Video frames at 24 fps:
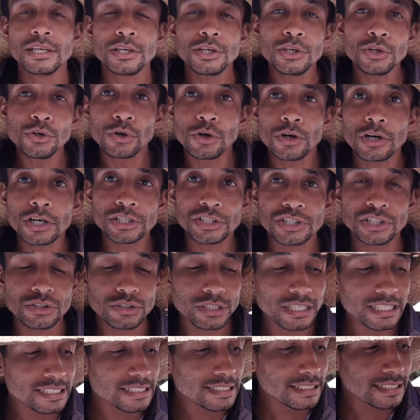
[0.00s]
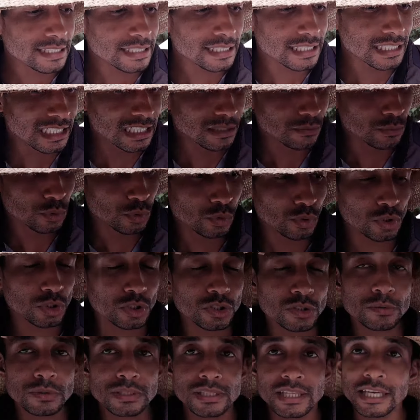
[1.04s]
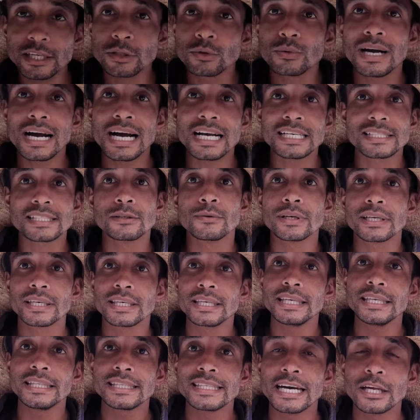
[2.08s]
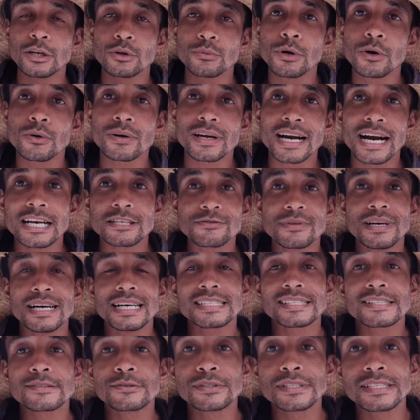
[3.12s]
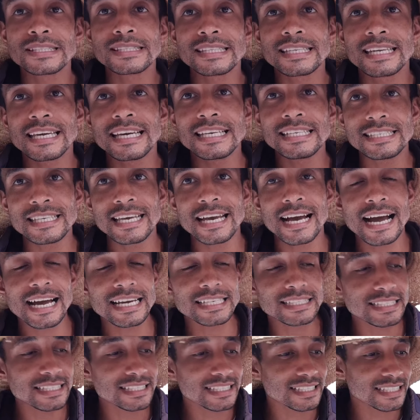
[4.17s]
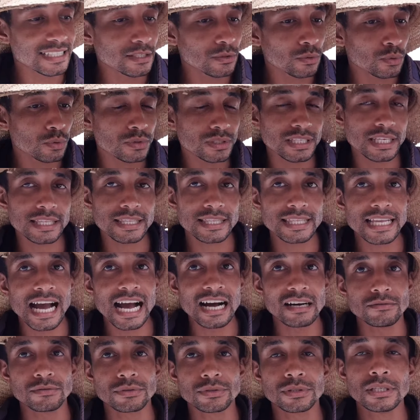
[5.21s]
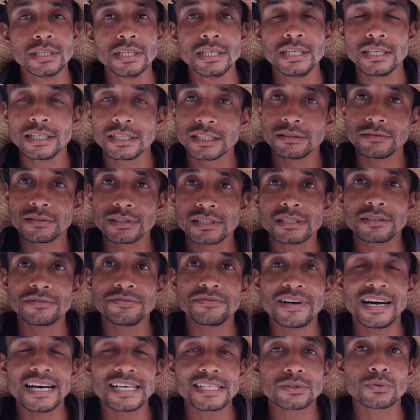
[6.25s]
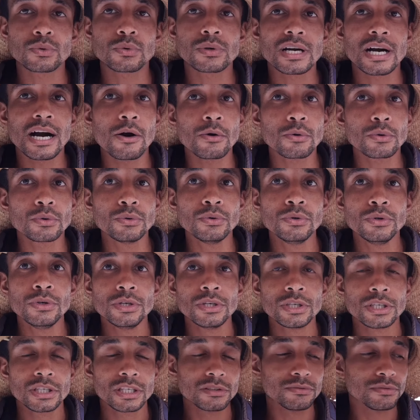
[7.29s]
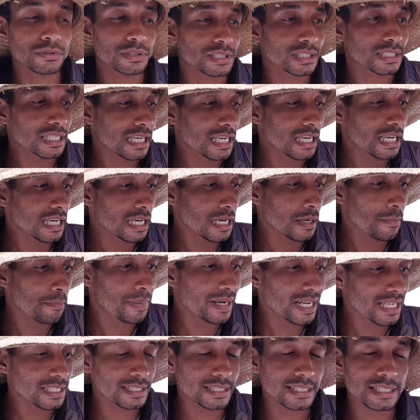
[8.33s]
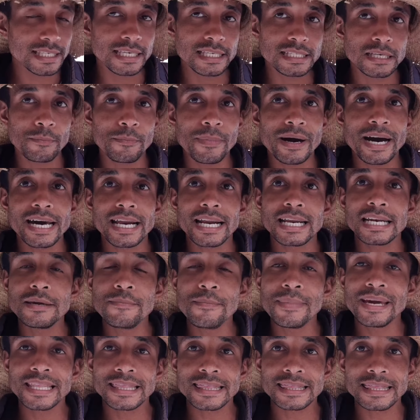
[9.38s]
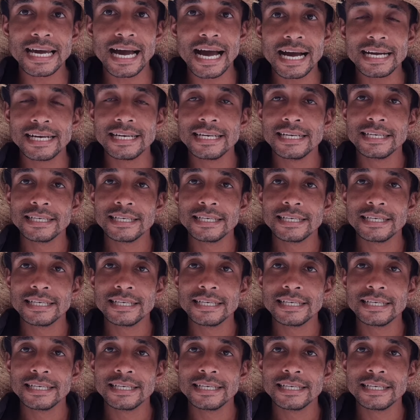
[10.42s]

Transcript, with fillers: E hoje nós estamos tendo uma ração aqui, tá? No meu caso, uma ração de R$ 3,05. Então você faça o cálculo que você precisa para alimentar